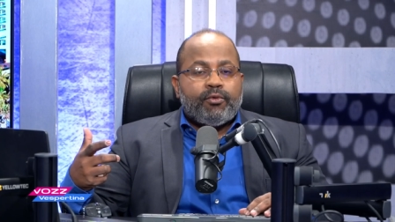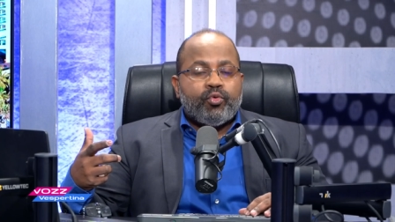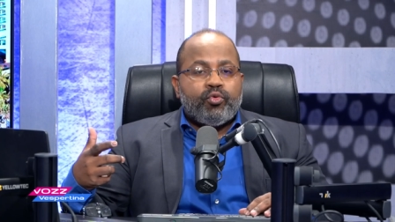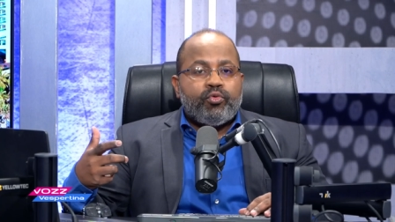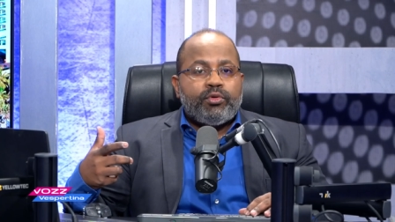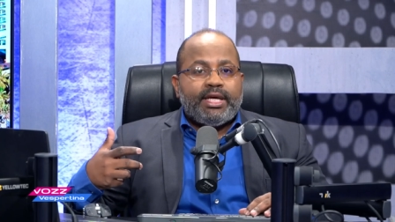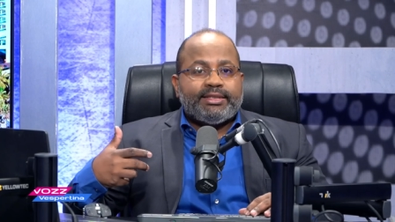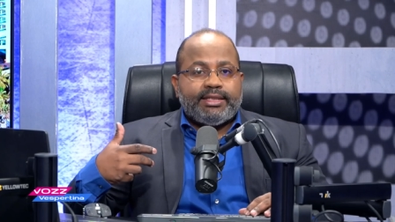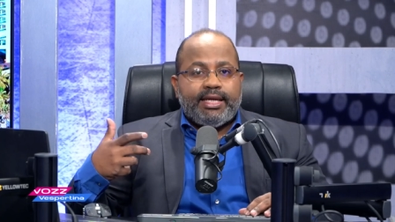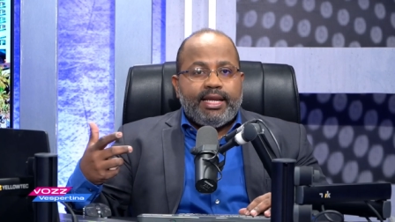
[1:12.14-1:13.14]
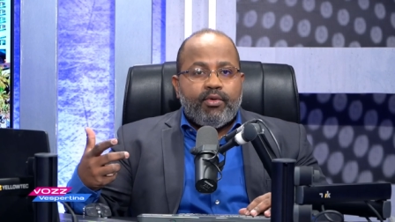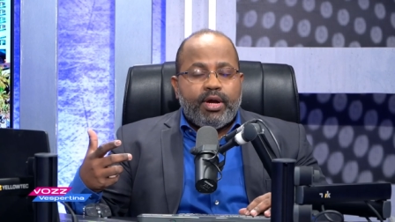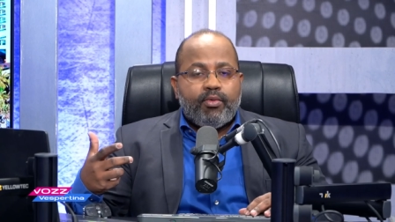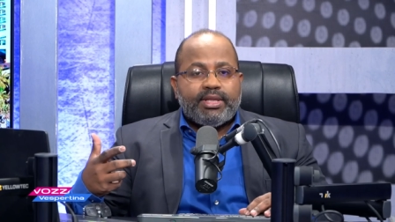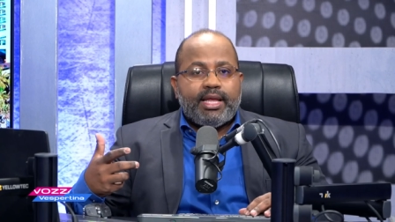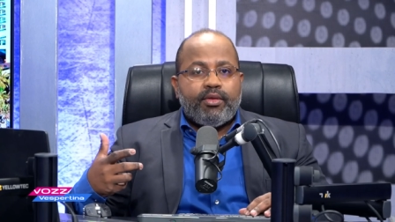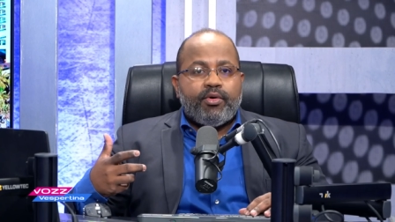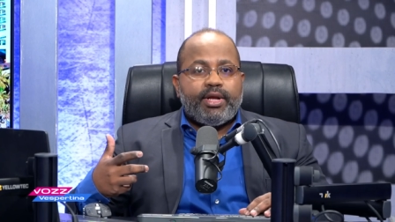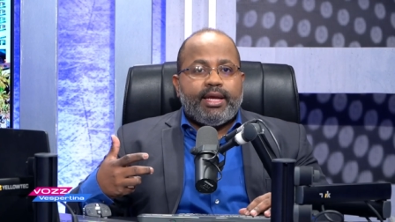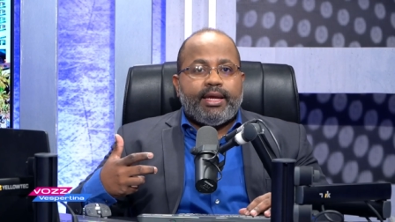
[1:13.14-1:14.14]
Tú decirle a un
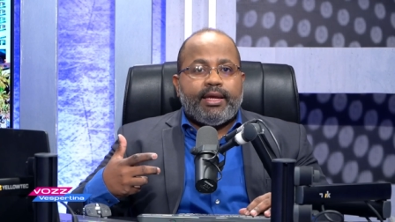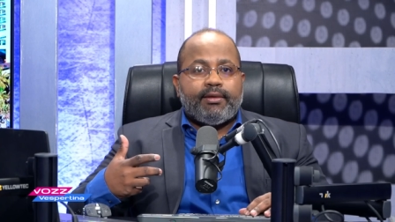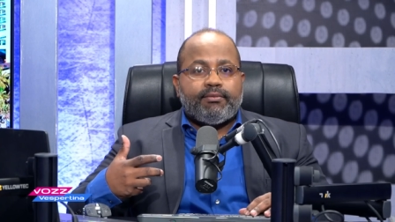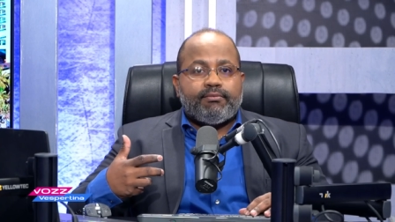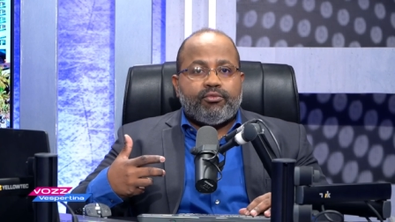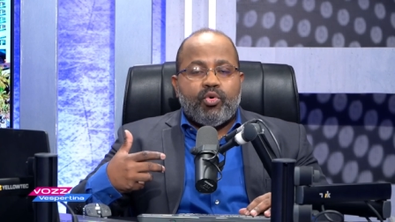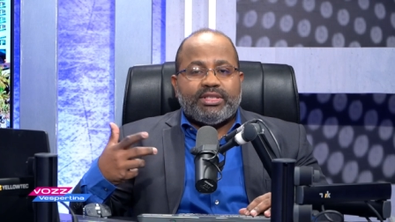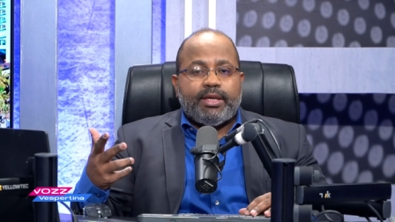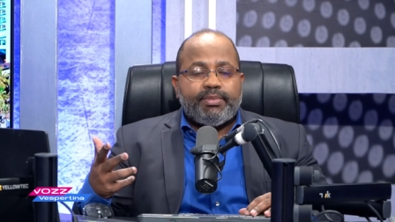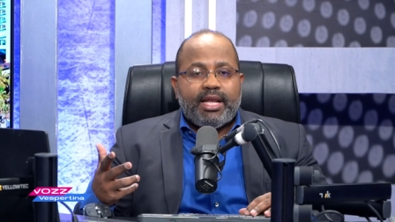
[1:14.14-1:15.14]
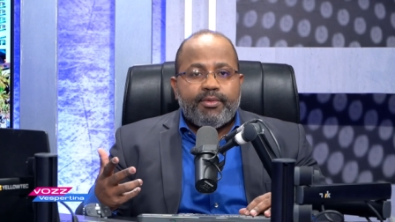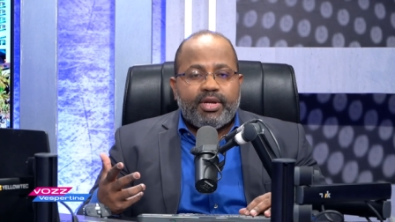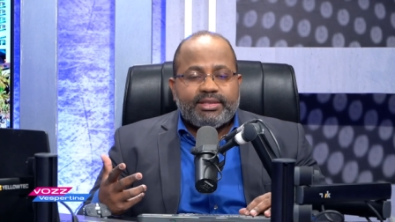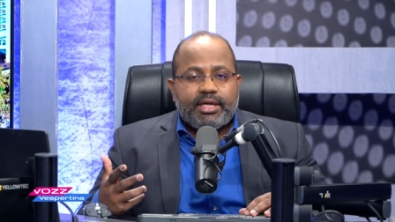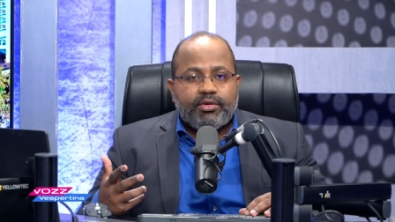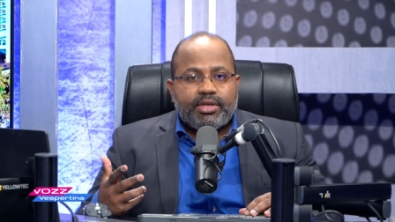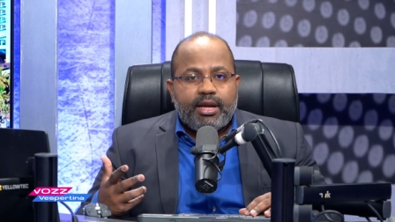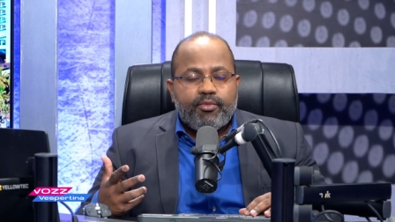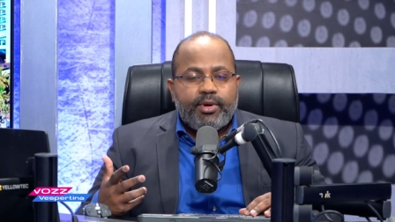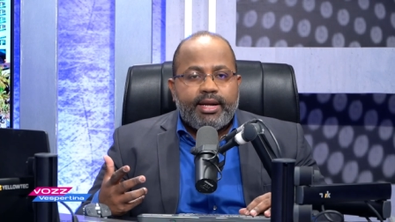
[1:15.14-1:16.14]
encuestador que tú aceptas la violencia contra
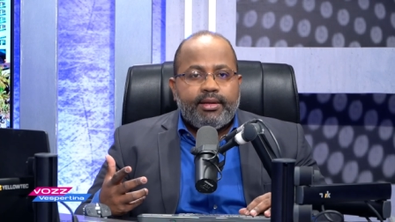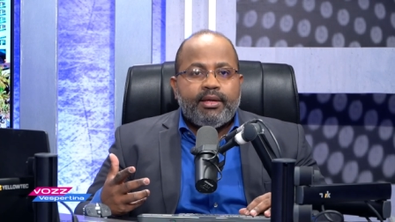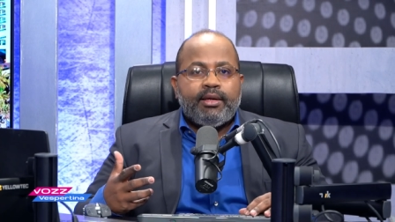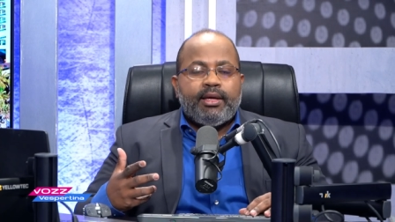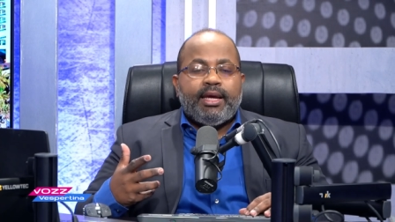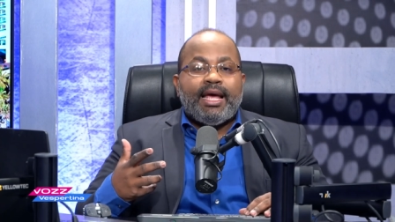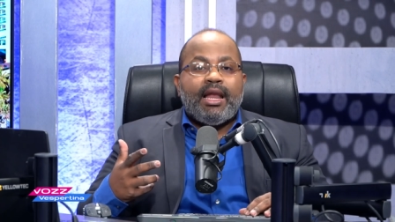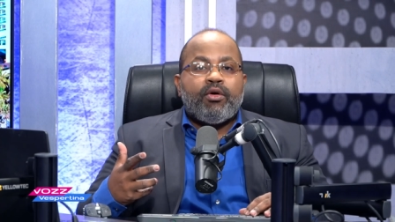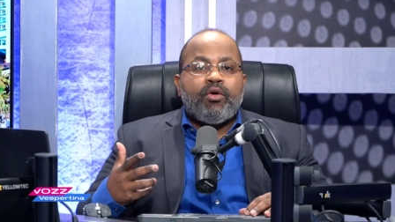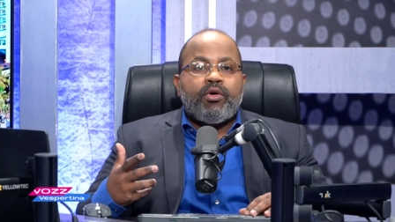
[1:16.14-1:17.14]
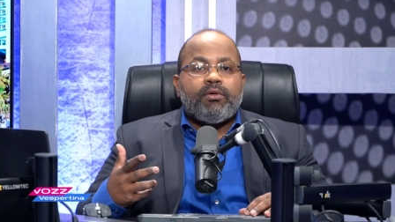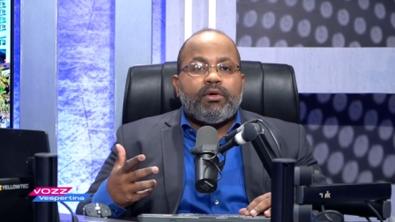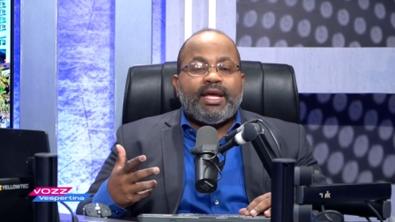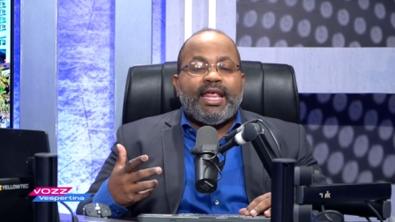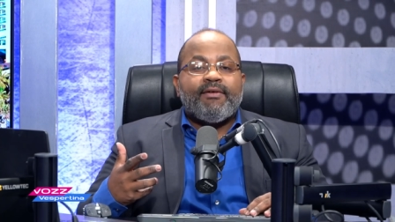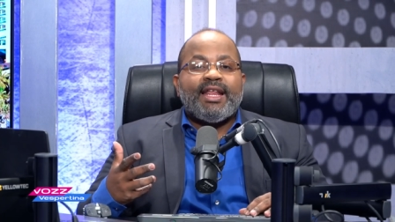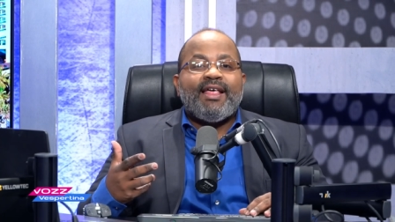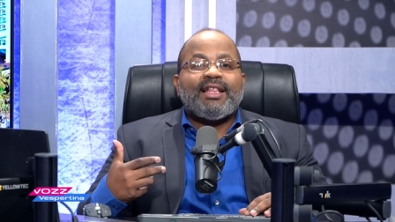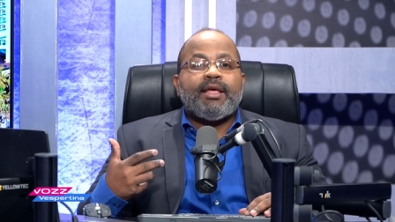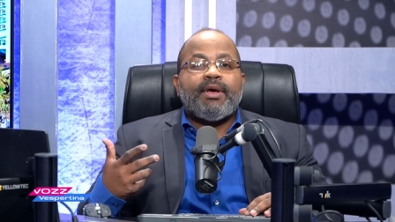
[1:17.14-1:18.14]
la mujer es algo que
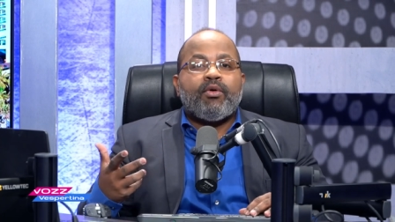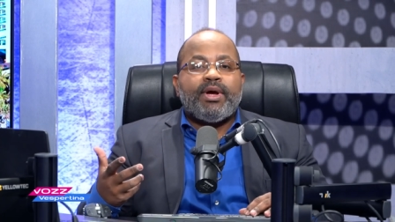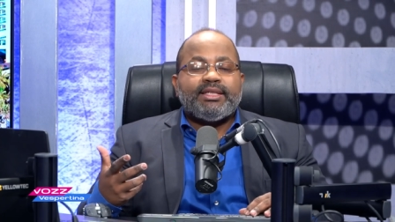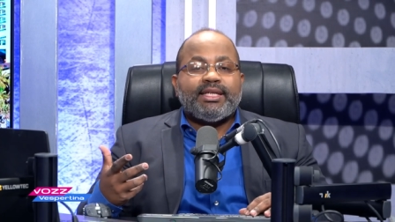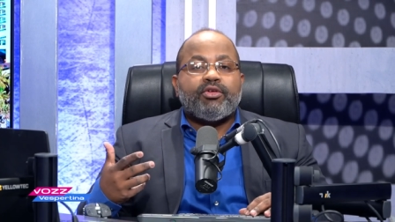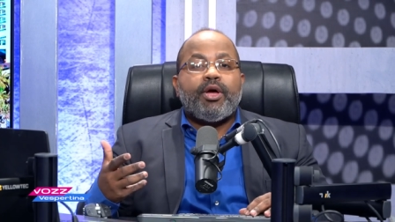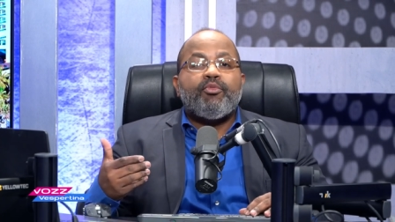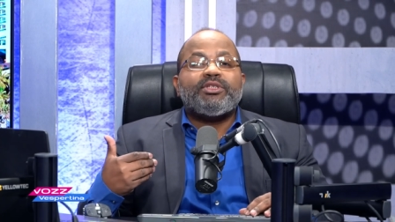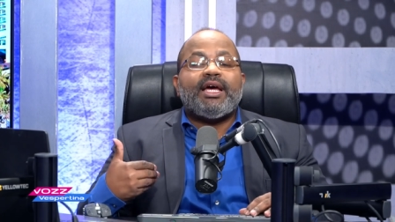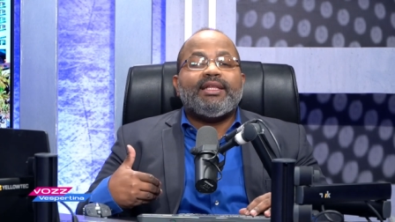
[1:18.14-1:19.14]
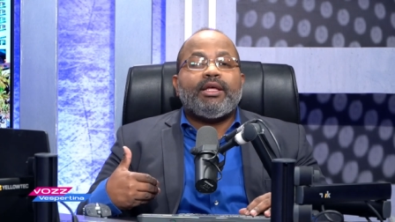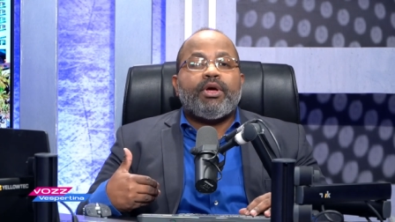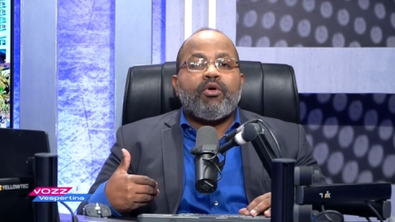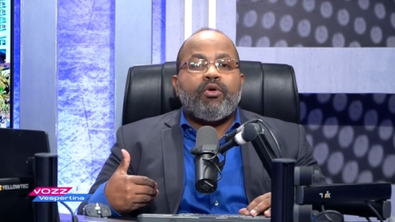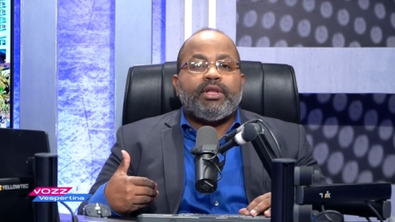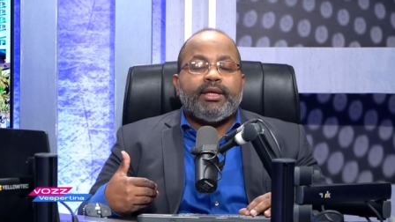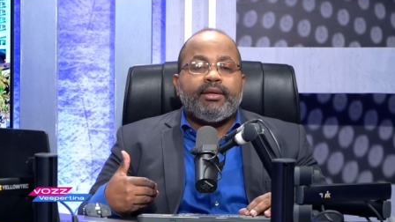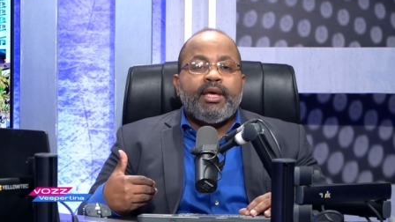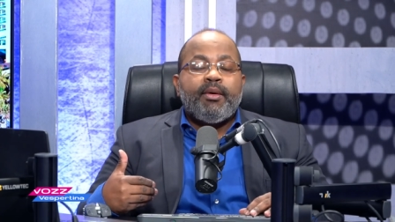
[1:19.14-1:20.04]
debería darte vergüenza, entonces mucha gente lo esconde.